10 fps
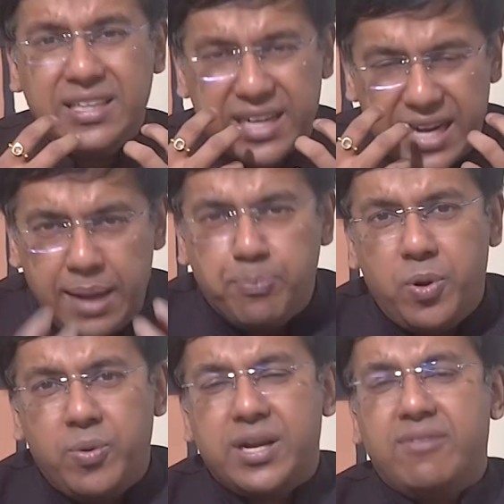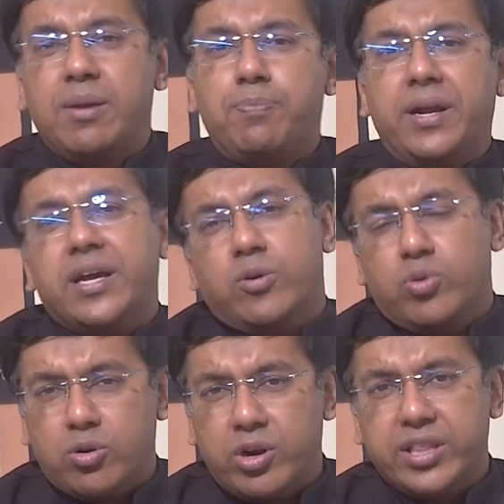இந்த ரேப்போவை டெவலப் பண்ணுங்க
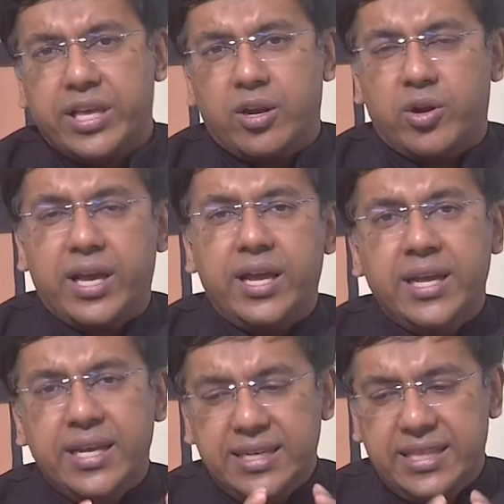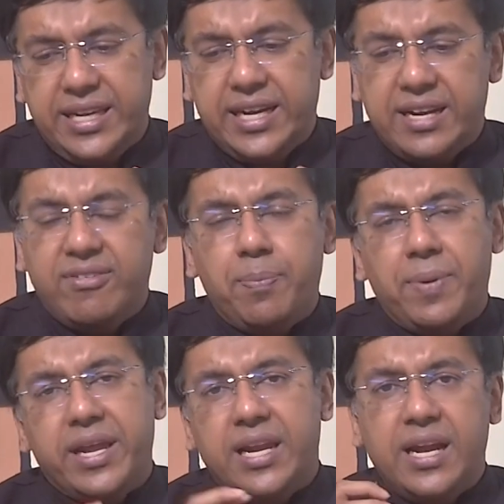உங்கள் குழந்தைங்களோட இதை நீங்கள் டெவலப்
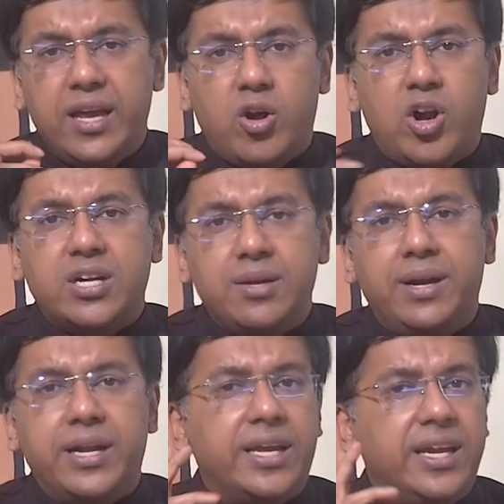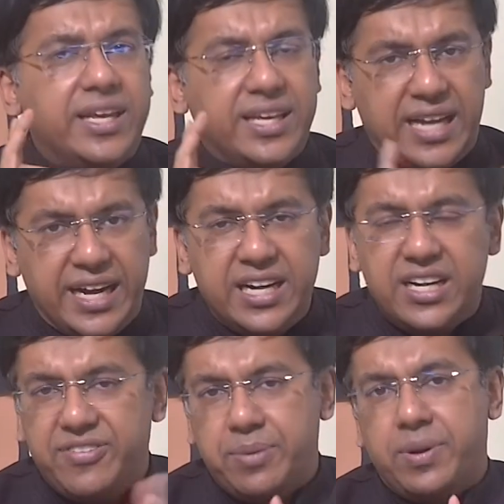பண்ணீங்கனாலே ஆட்டோமேட்டிக்காக நீங்கள் இதை
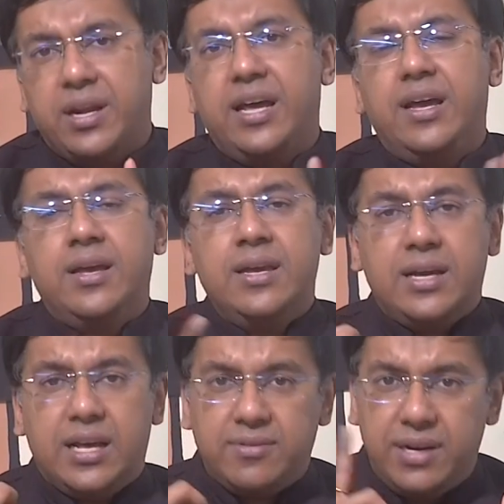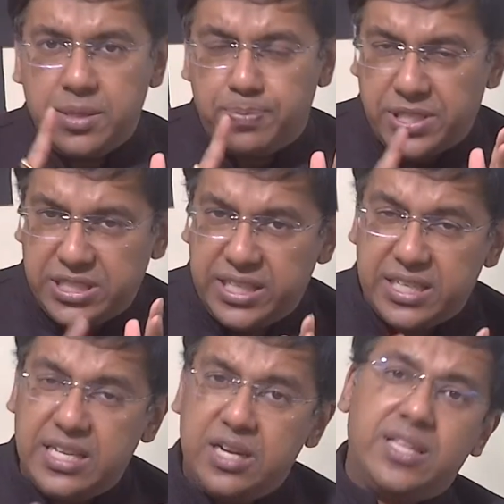ஐடென்டிஃபை பண்ணலாம் அதுவா டிப்ரெஷன்
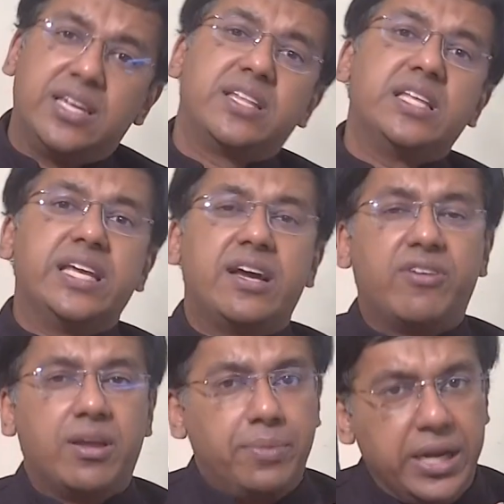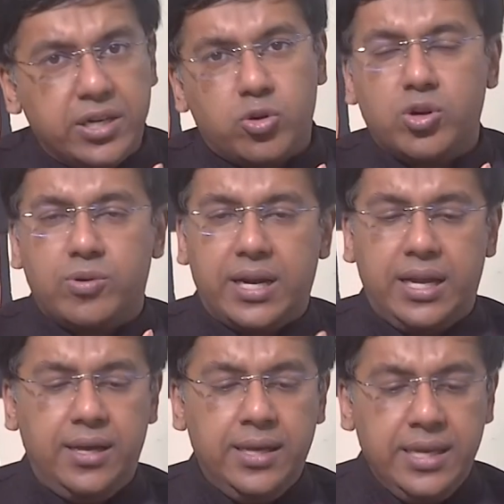இருந்தாலும் அதுலேருந்து நீங்கள் அவங்கள மீட்டு கொண்டு
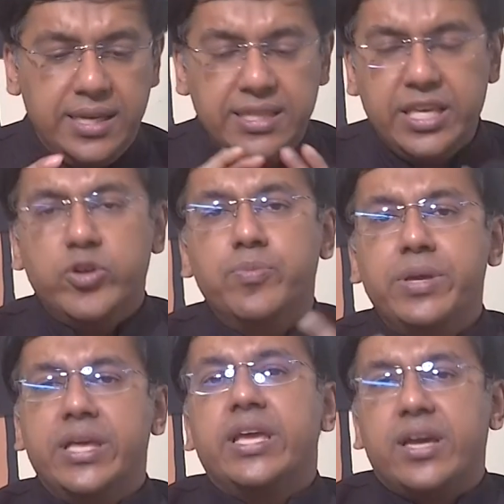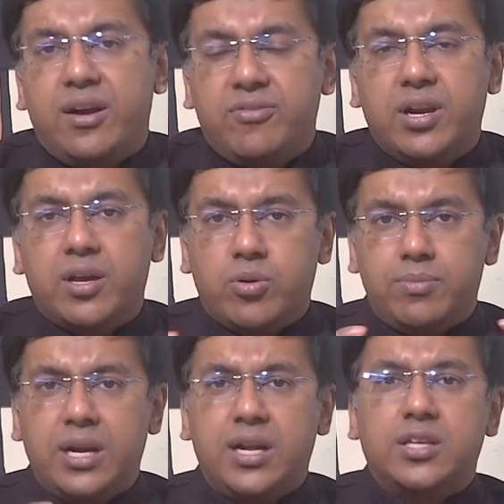வரலாம் இதையும் மீறி அவங்களுக்கு ஒரு
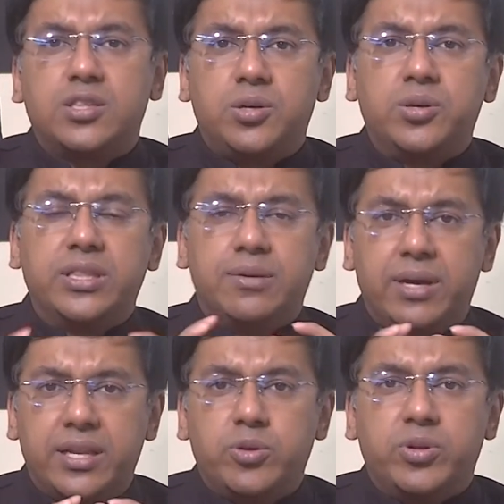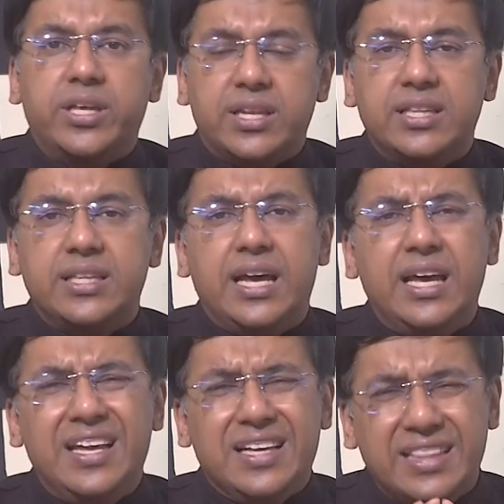மன அழுத்தம் இந்த மாதிரி ஒன்று இருந்ததுன்னா
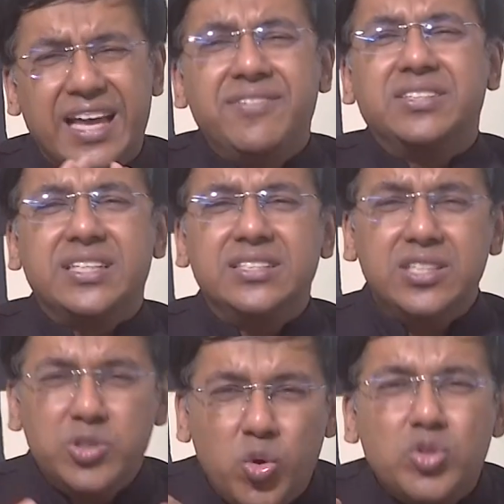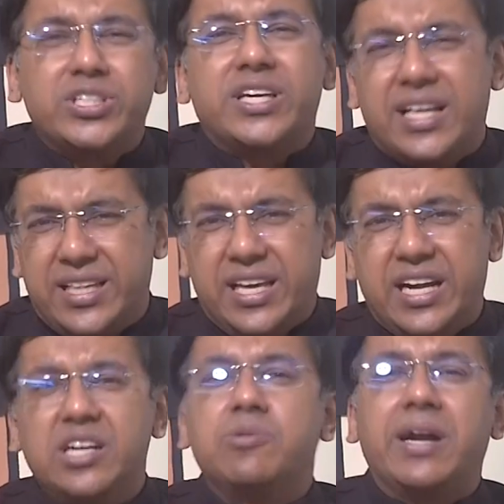தயவு செஞ்சு யோசிக்காதீங்க
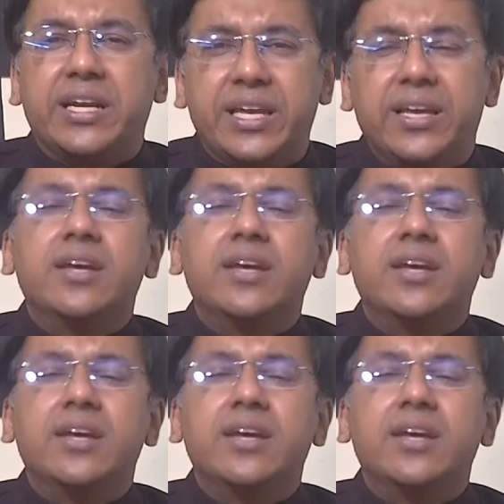ரெண்டு வாட்டி